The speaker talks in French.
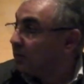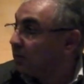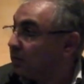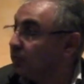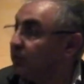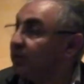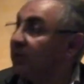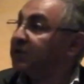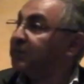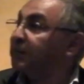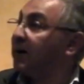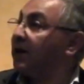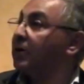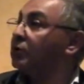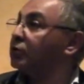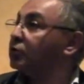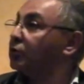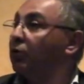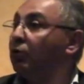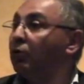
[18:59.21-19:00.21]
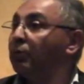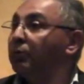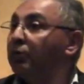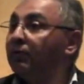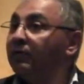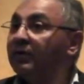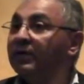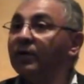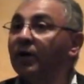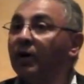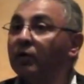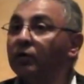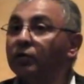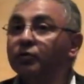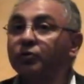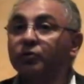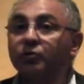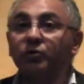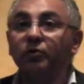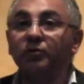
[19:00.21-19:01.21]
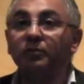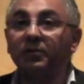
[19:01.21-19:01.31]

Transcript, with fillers: une expérience que l'on peut vivre en costume